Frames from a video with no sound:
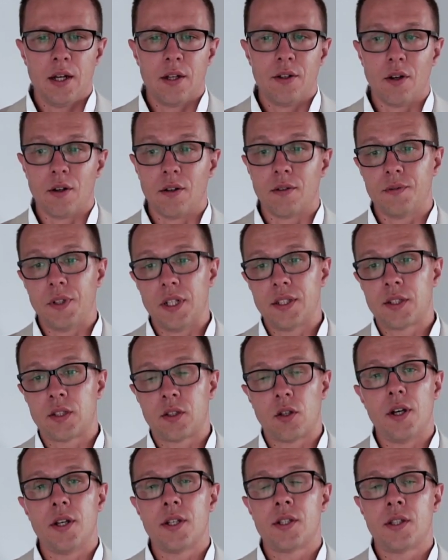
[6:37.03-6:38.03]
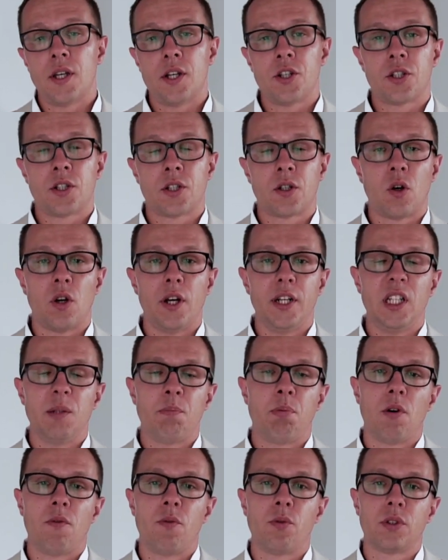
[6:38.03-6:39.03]
No, więc to jest też kolejny
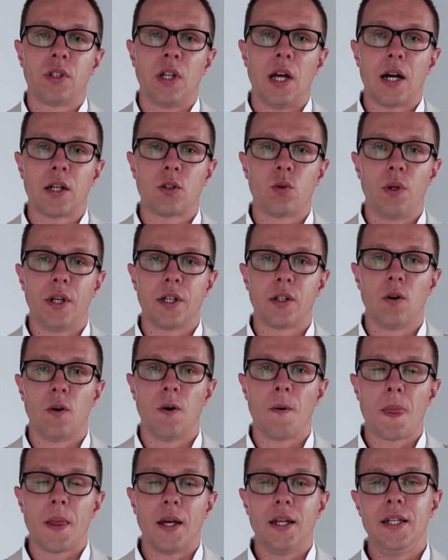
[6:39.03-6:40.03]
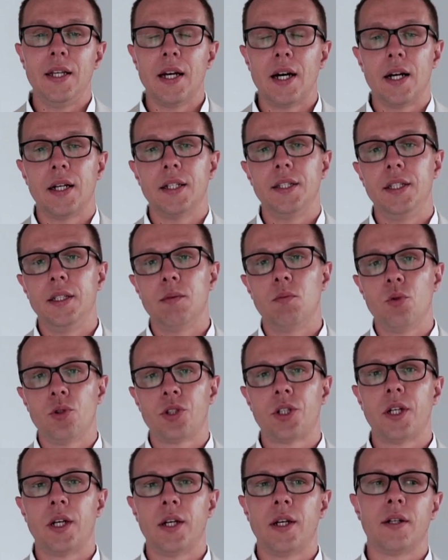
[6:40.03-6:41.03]
powód, dla którego ja nie
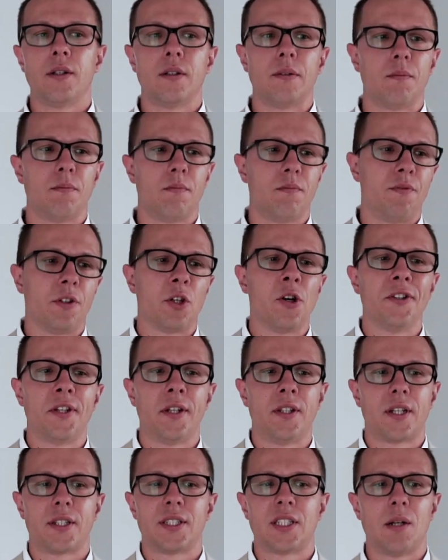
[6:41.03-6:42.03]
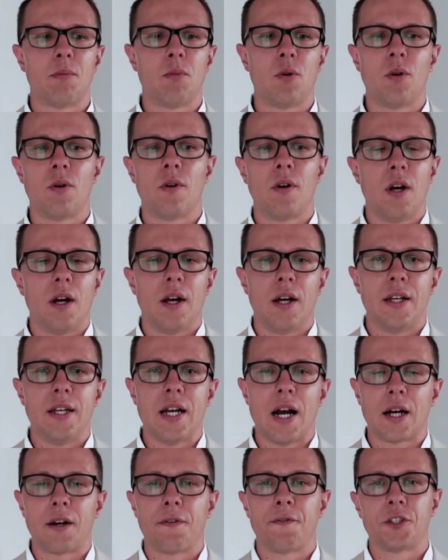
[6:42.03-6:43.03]
muszę wyglądać tak samo
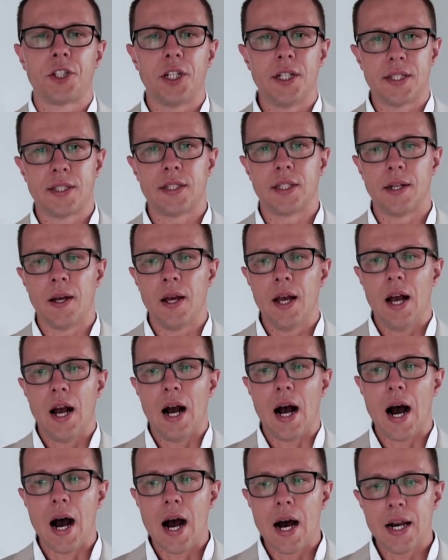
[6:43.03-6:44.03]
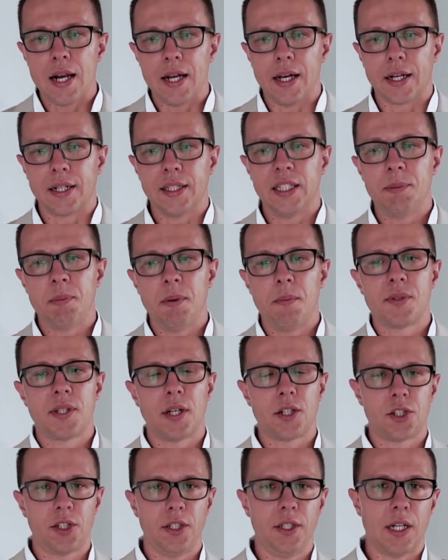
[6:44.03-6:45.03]
jak wszyscy. Ale gdybym
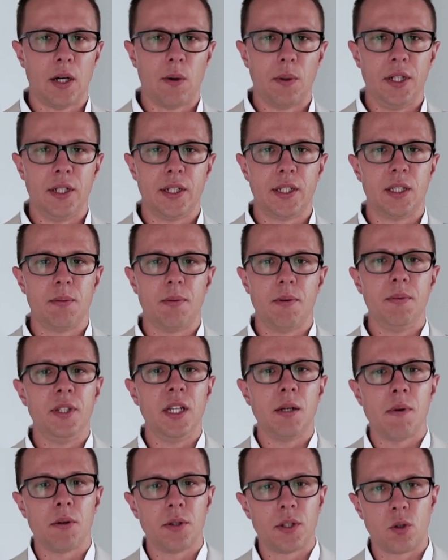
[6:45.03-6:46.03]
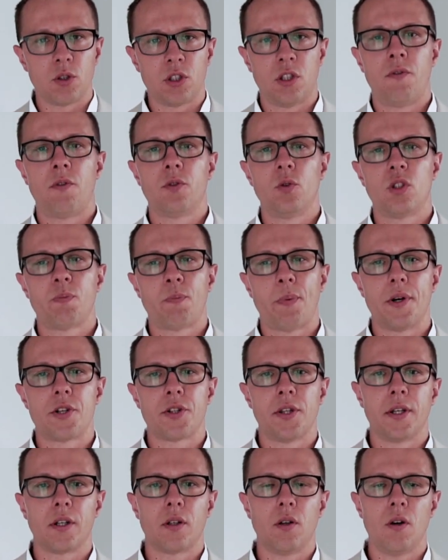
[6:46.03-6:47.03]
zaczynał i gdybym nie miał tego dowodu
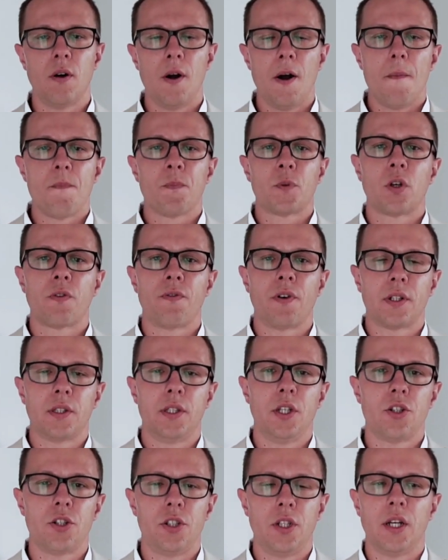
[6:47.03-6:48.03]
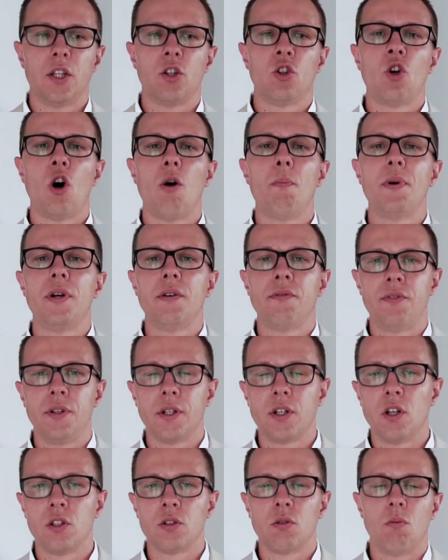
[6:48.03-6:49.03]
społecznego, to faktycznie dobry
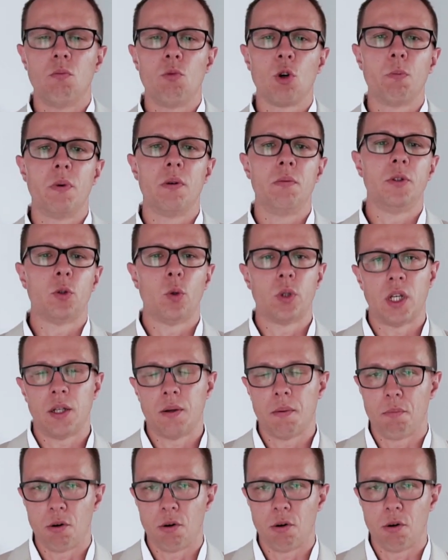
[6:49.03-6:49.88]
wygląd mógłby mi tutaj